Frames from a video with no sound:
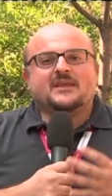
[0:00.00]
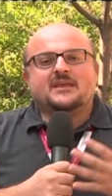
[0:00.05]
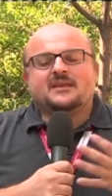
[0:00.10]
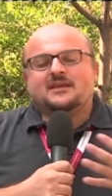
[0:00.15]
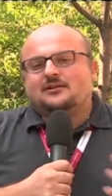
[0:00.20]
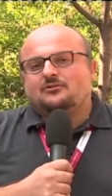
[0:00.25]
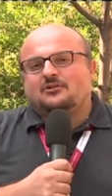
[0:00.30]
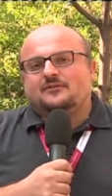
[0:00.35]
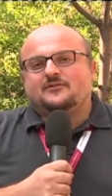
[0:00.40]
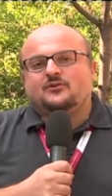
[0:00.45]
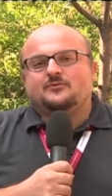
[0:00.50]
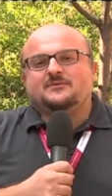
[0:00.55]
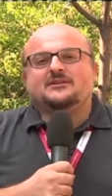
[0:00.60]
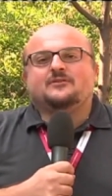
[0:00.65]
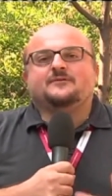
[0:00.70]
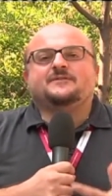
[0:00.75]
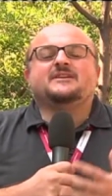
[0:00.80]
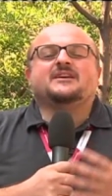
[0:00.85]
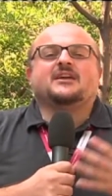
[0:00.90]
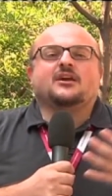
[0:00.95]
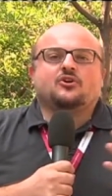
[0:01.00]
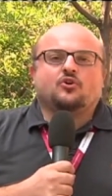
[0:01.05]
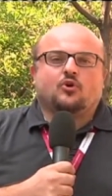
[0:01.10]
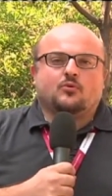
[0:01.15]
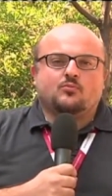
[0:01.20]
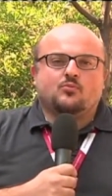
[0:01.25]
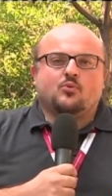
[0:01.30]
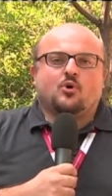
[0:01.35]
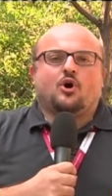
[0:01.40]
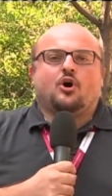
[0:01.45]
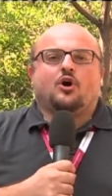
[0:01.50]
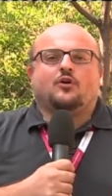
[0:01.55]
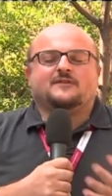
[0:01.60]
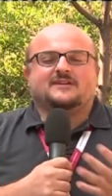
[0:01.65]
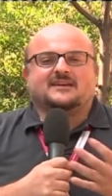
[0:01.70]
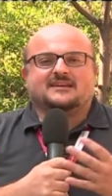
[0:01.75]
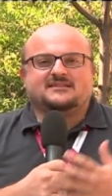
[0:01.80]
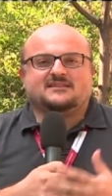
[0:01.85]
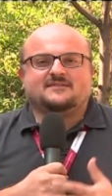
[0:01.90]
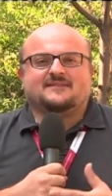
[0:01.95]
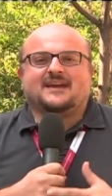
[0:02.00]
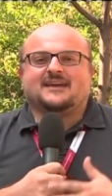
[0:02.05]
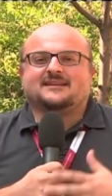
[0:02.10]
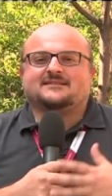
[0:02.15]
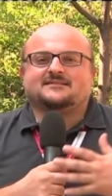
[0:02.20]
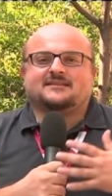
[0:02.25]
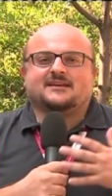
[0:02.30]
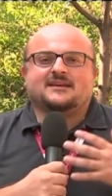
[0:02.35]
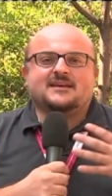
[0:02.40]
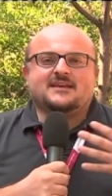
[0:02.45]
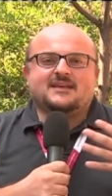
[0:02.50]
E allora Filomena è un film che commuove, che diverte